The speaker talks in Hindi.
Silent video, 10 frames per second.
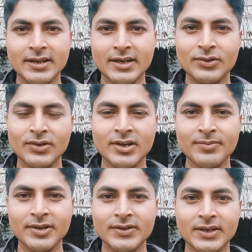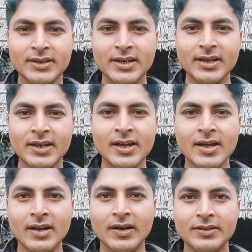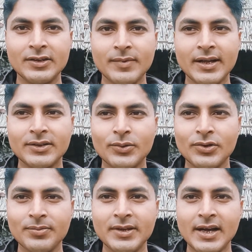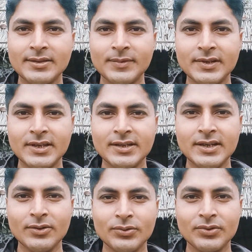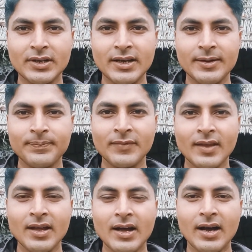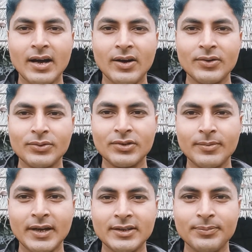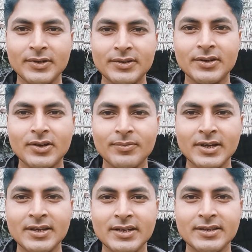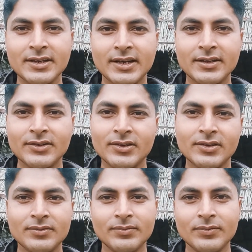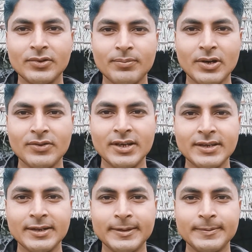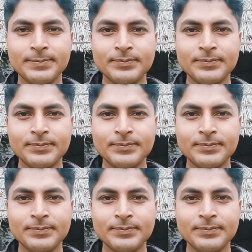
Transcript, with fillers: हैं ना तो नहीं बढ़ सकते हैं आशीर्वाद कोई भी आदमी दे दे उसके और उसके बाद अपने से कर्म नहीं कीजिएगा तो संभव नहीं है